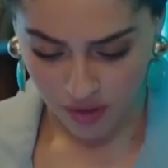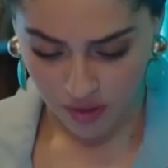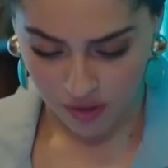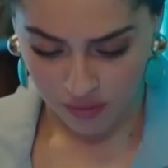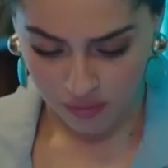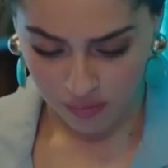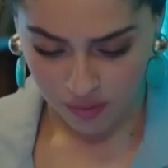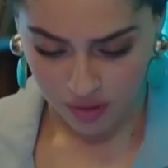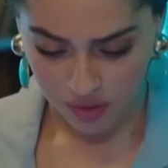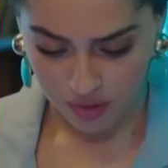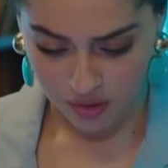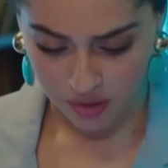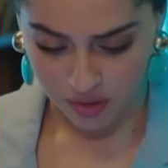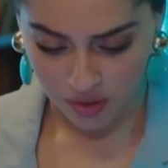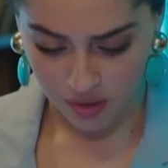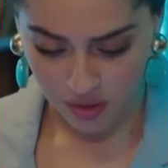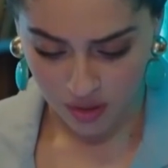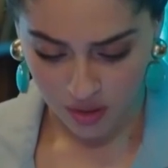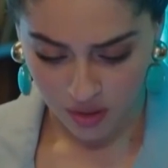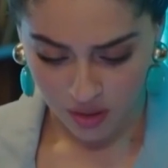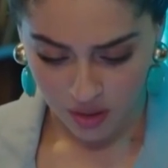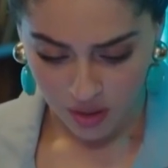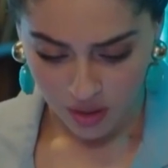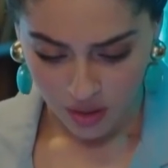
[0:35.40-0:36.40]
var mıydı?
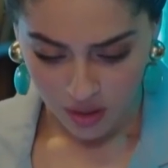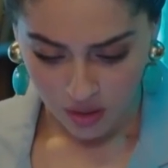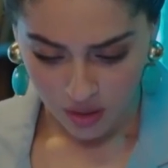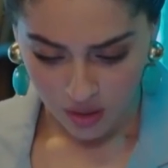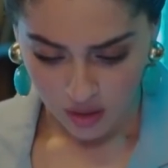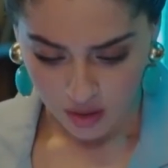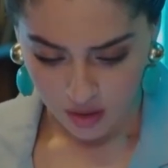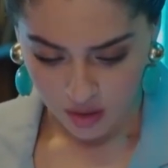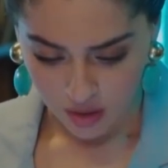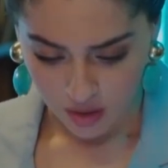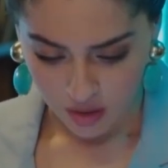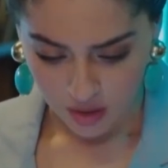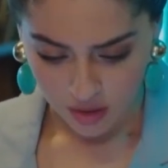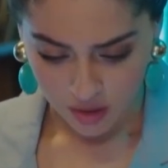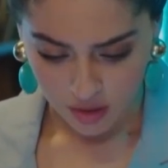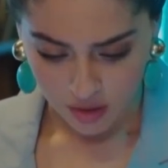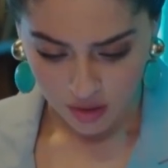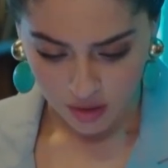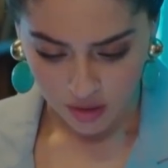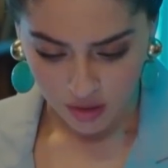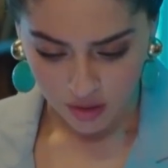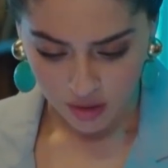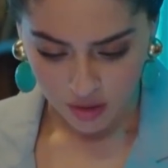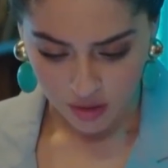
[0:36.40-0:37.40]
Ee,
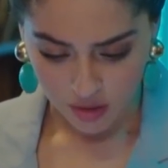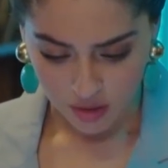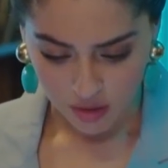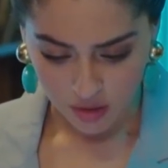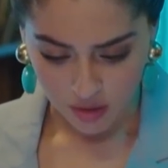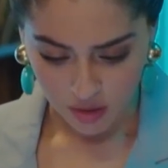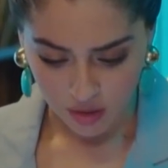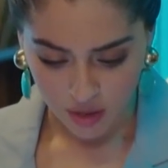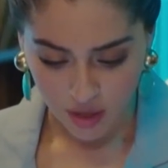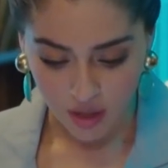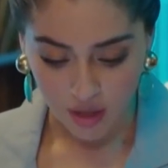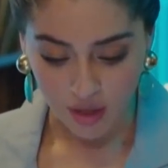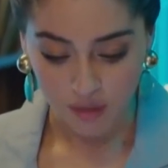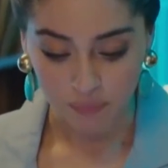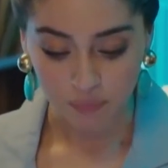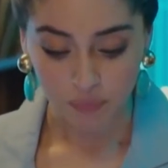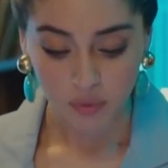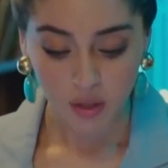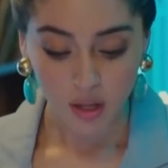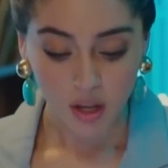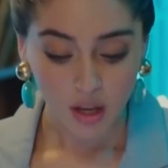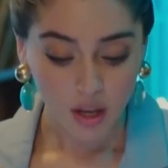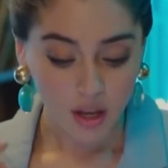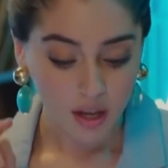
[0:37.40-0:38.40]
he,
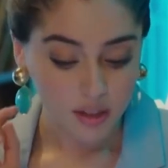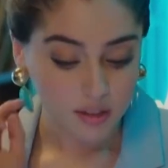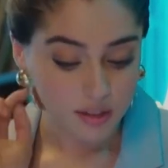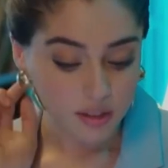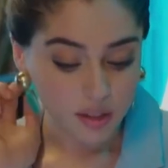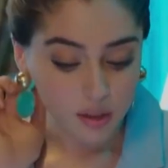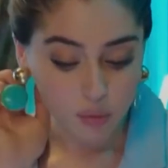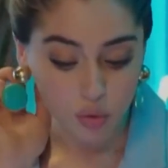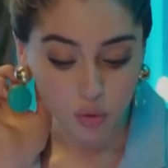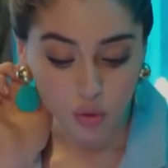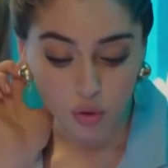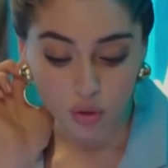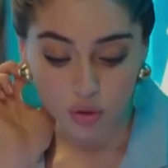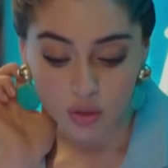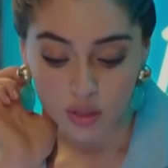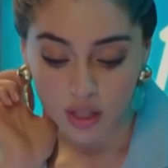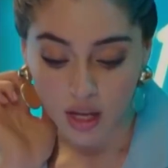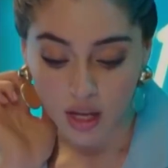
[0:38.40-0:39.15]
hatta bugün